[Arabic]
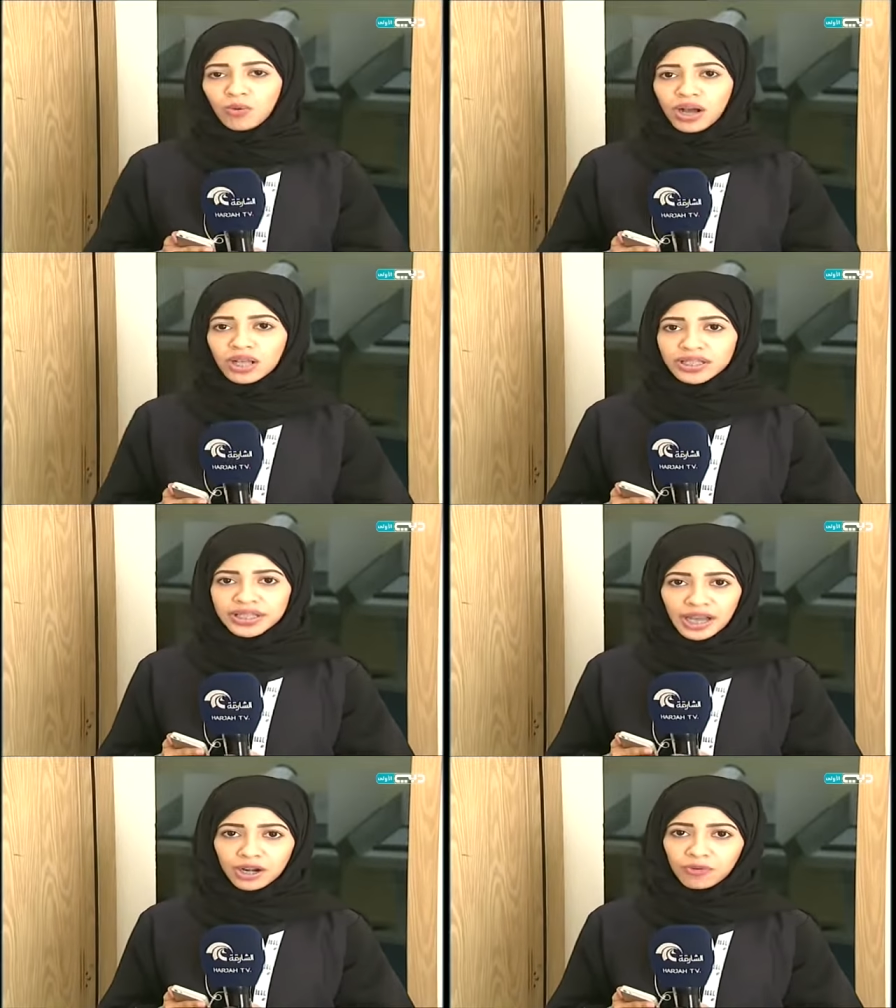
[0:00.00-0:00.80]

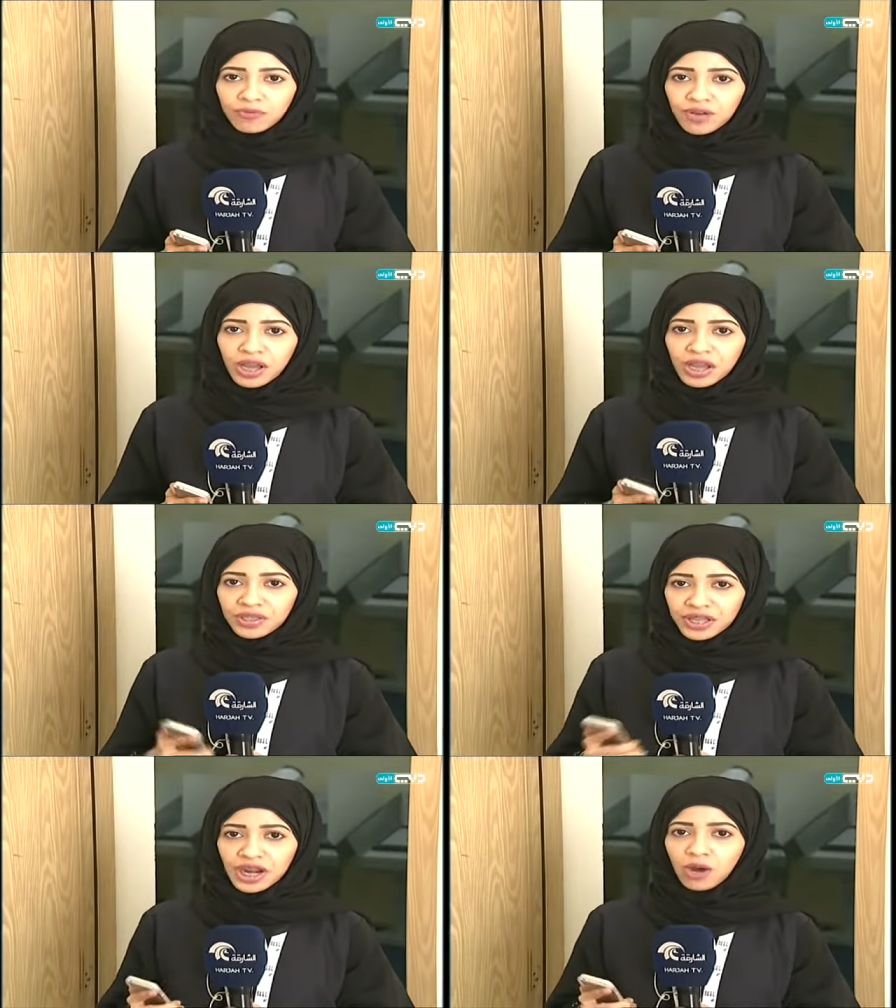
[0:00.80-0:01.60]
وللتعرف
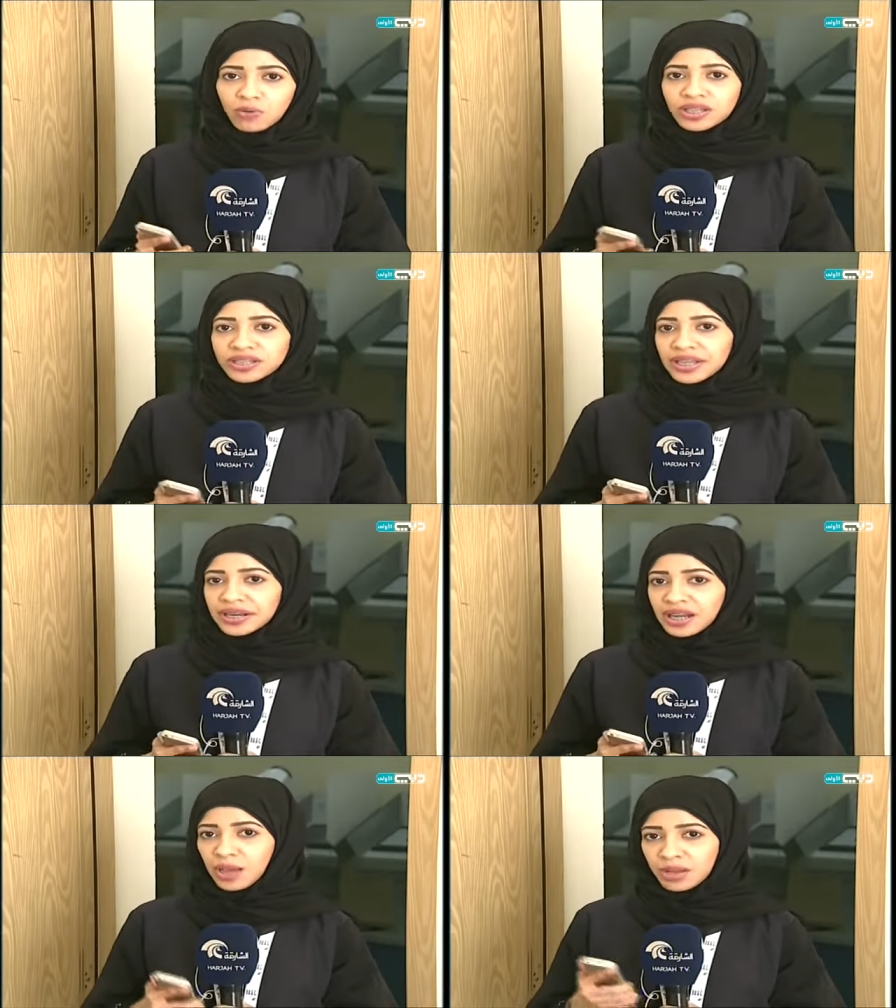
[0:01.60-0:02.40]
أكثر حول
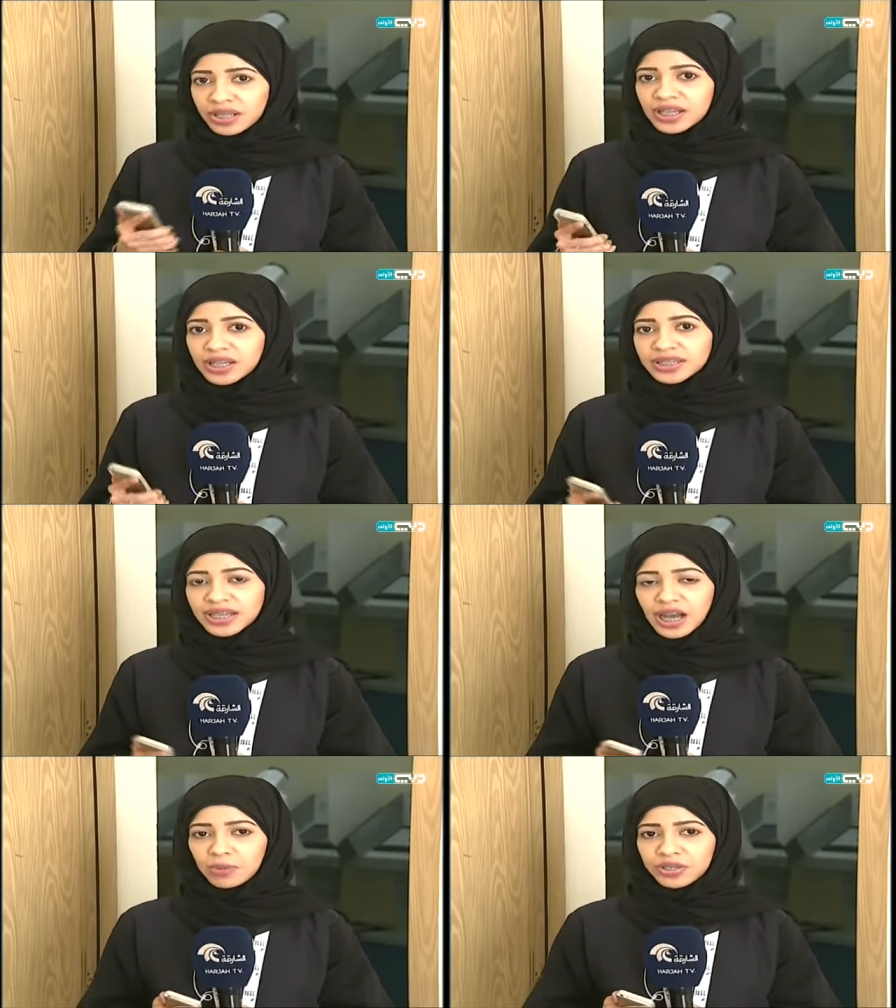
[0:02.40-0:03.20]
سير العملية
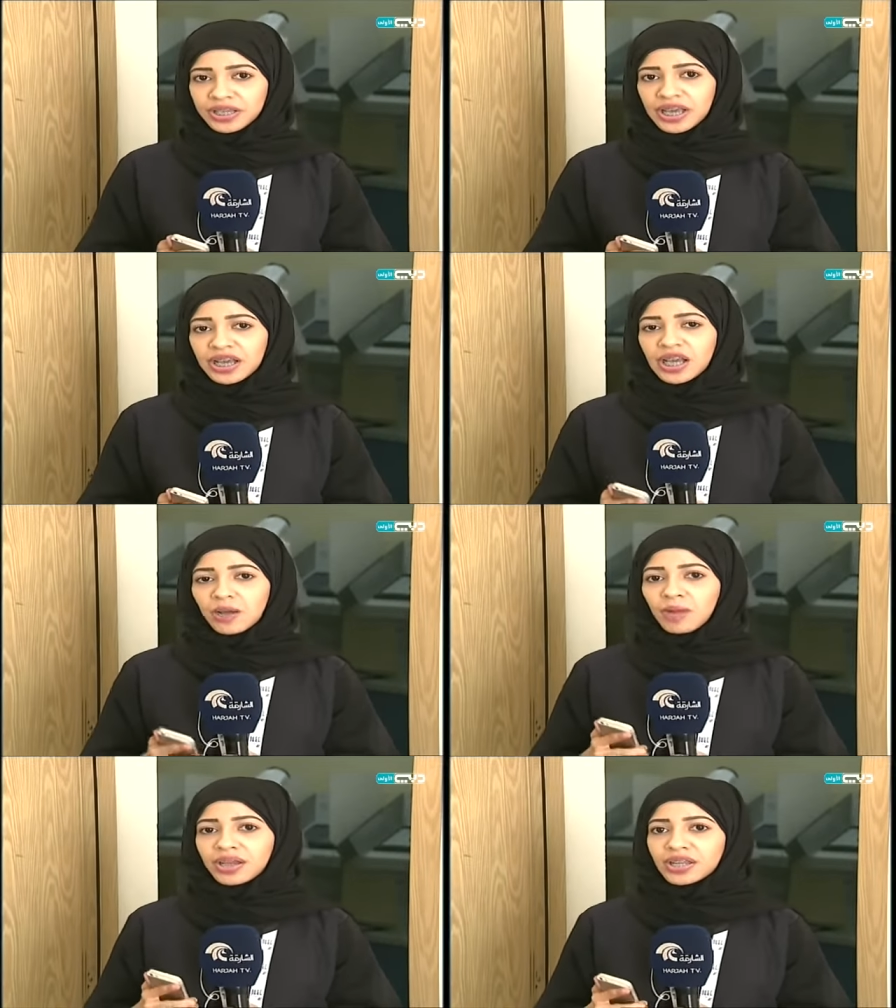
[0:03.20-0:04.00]
الانتخابية
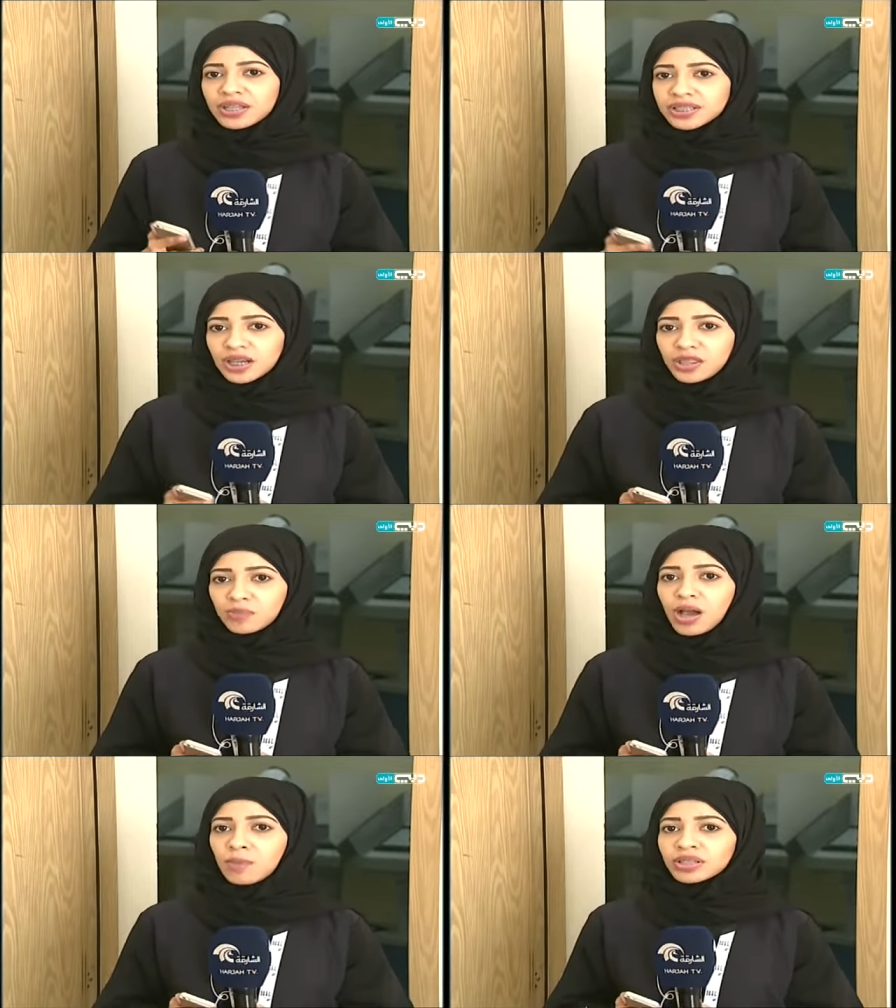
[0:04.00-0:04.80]
معنا
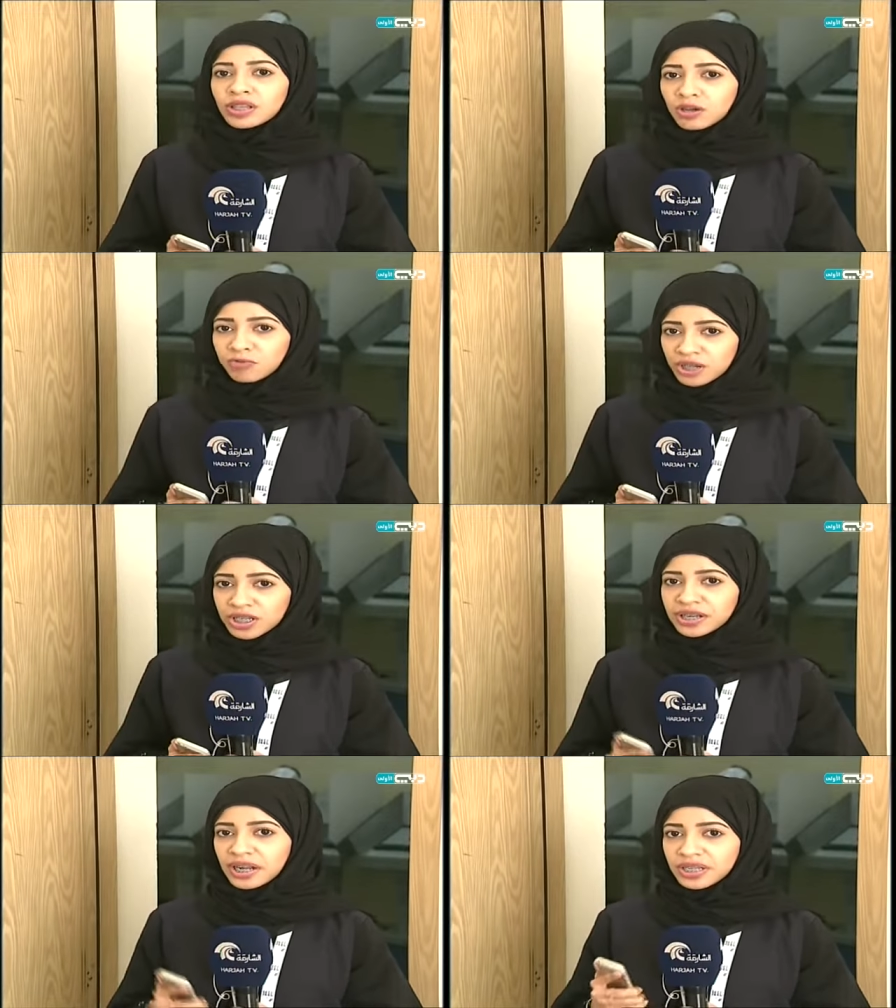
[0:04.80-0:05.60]
الأستاذ محمد
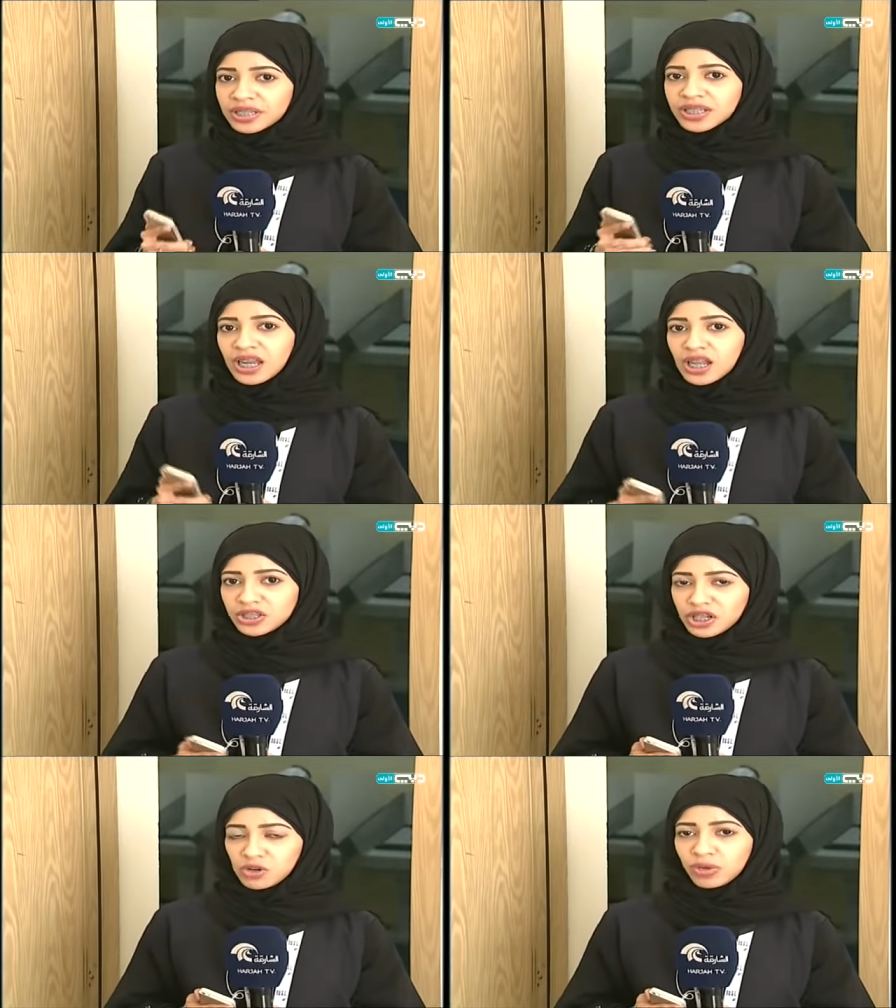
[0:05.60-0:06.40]
الغفلي رئيس
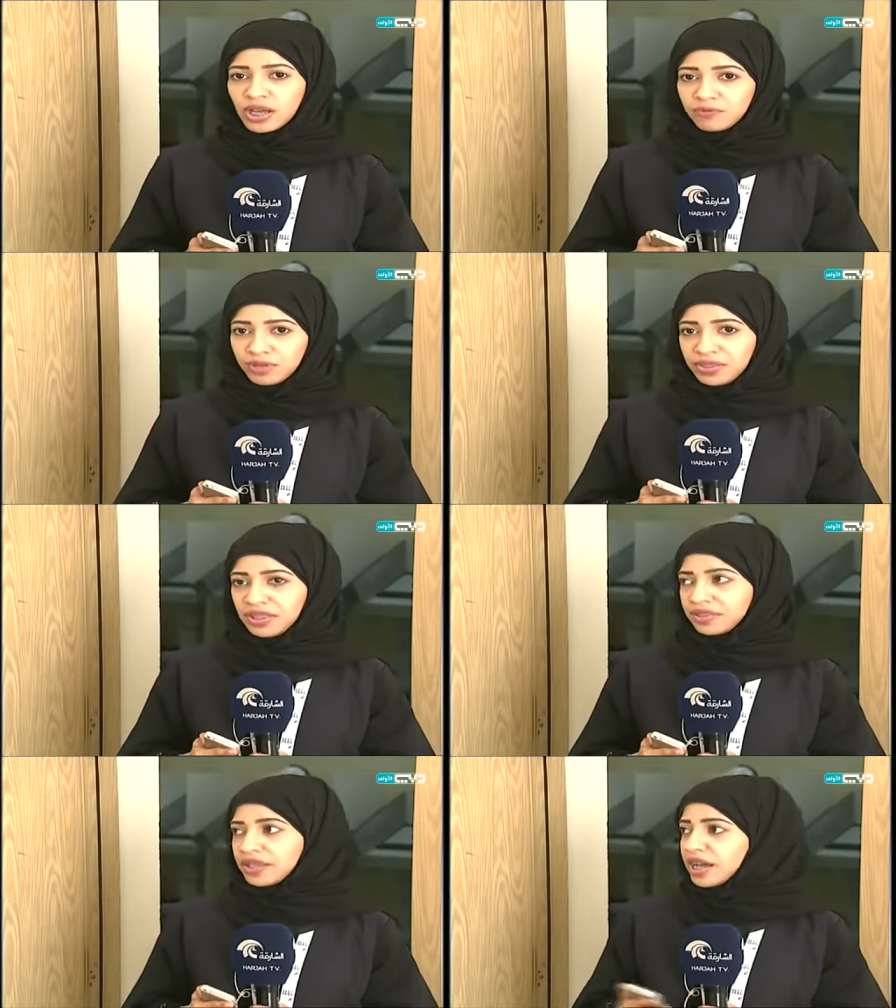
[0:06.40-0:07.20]
اللجنة هنا في
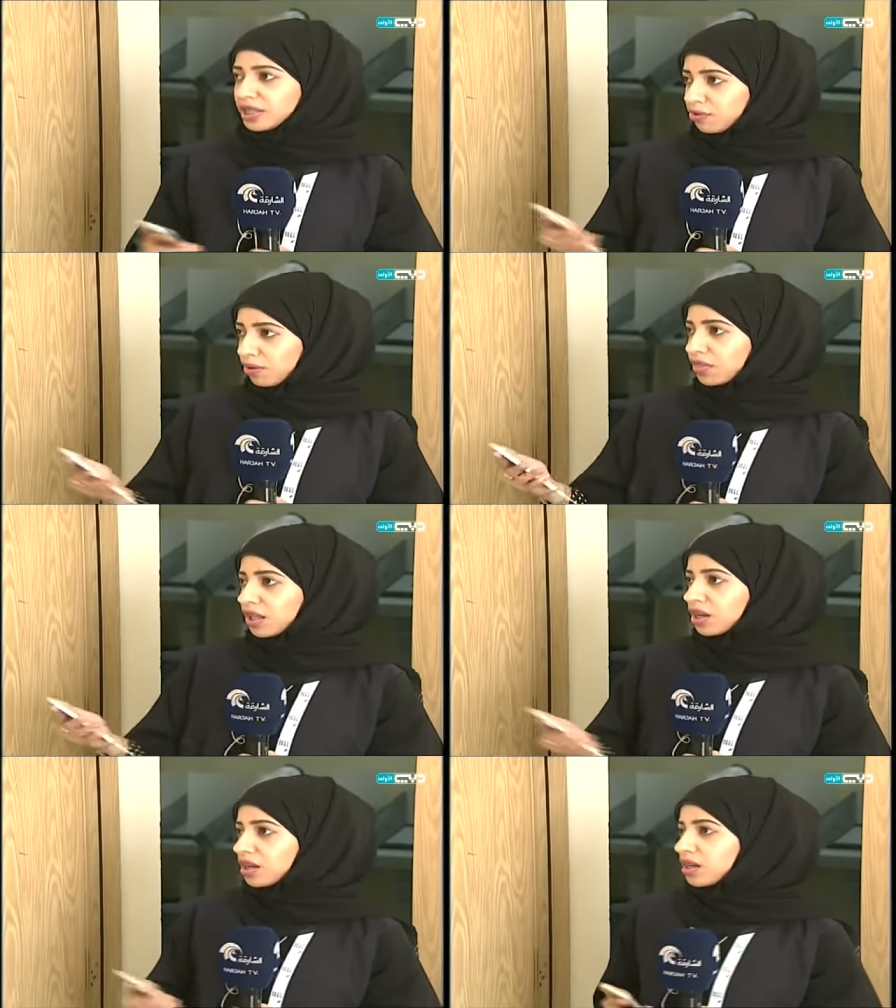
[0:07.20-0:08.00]
الدد
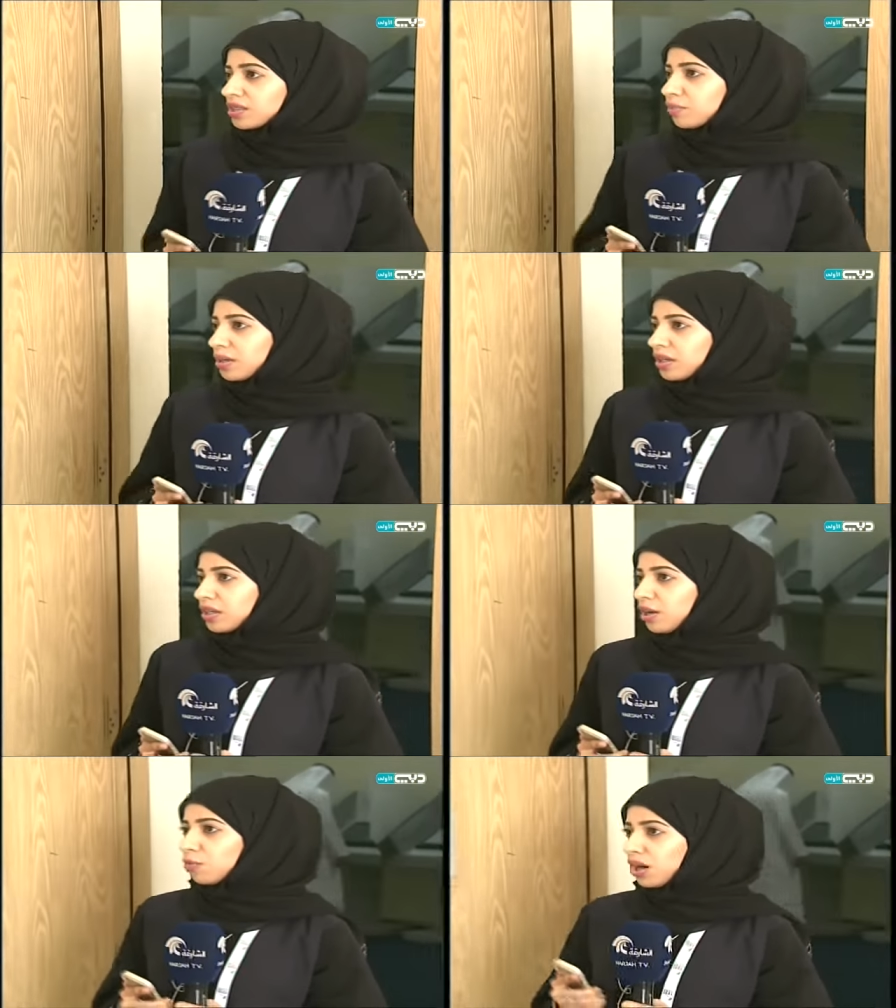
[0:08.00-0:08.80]
تفضل زميلي